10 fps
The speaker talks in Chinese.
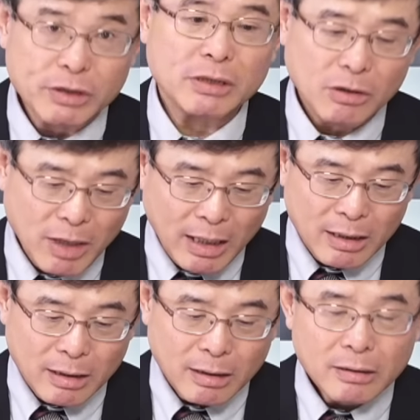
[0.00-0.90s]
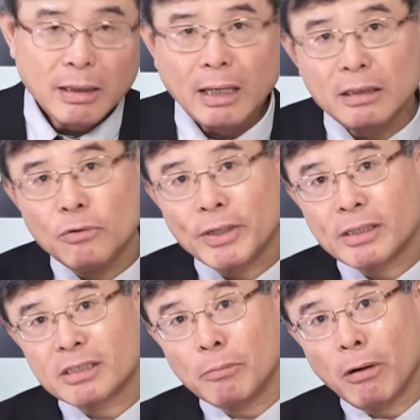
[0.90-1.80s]
实的话，那意味
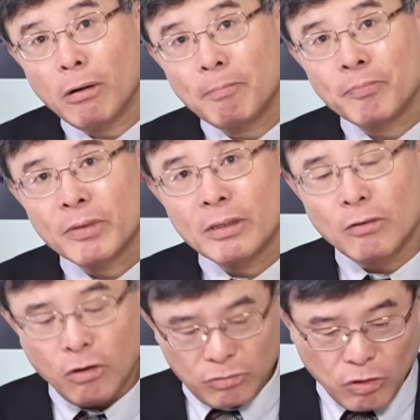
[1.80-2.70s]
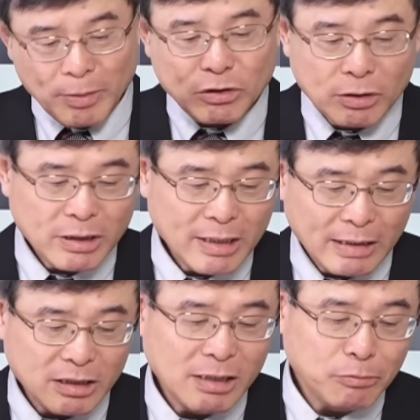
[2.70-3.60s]
着什么？哦，我们从这里
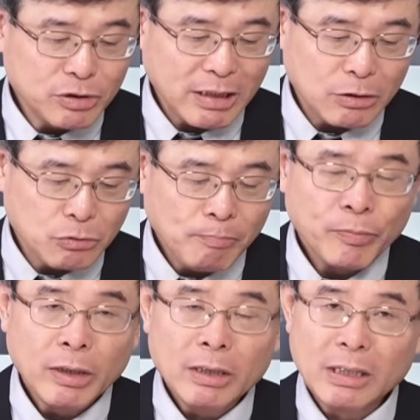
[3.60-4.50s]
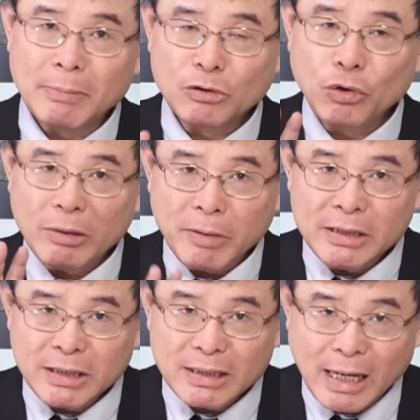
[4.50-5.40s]
来进一步解读。那么对
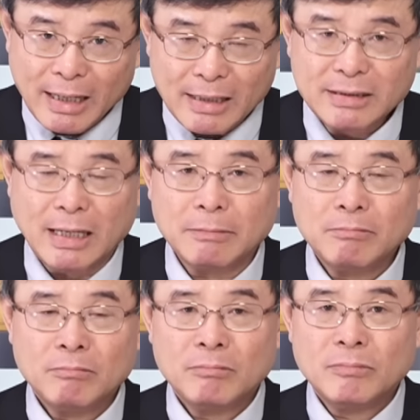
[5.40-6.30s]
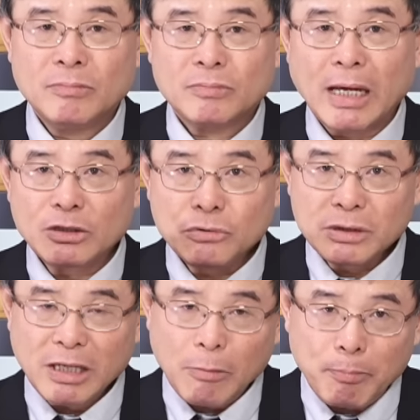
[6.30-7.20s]
民进党来讲， 他就
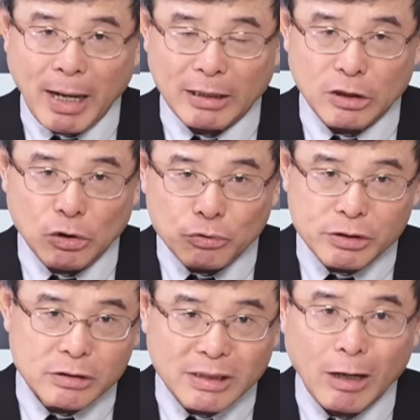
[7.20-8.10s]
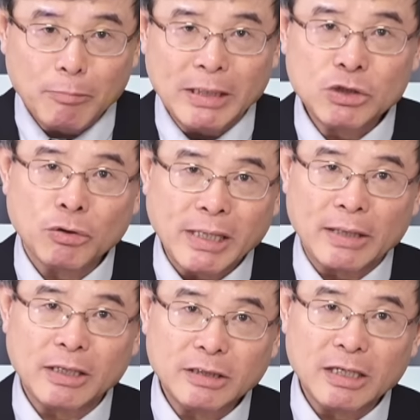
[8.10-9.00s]
是要把流失到民众
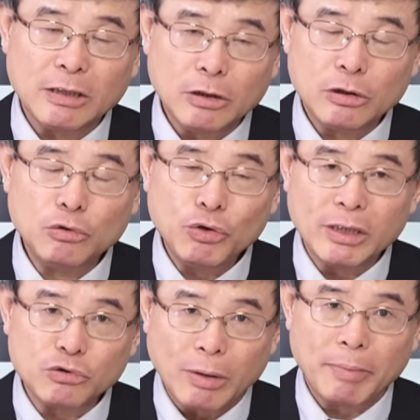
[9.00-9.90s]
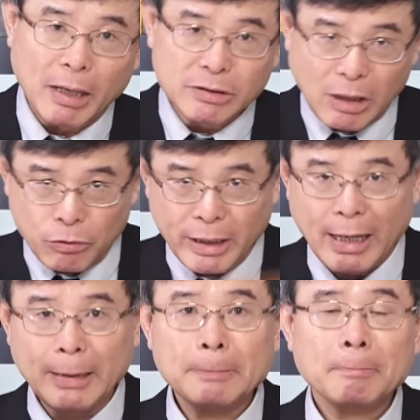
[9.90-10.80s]
党的这个绿的选票找回
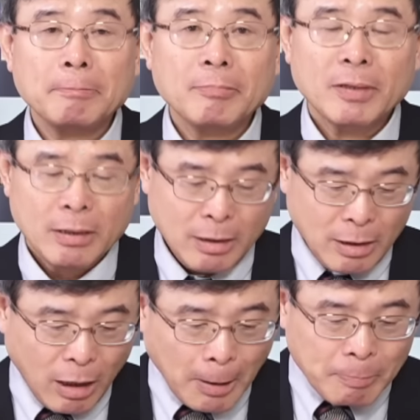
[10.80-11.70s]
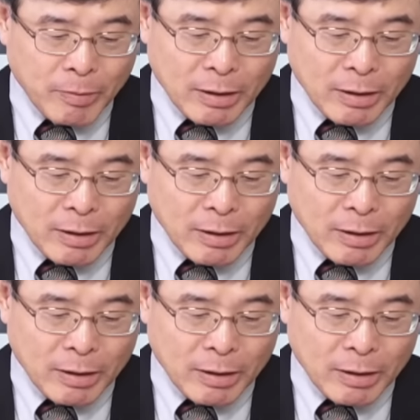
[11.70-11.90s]
来，哦，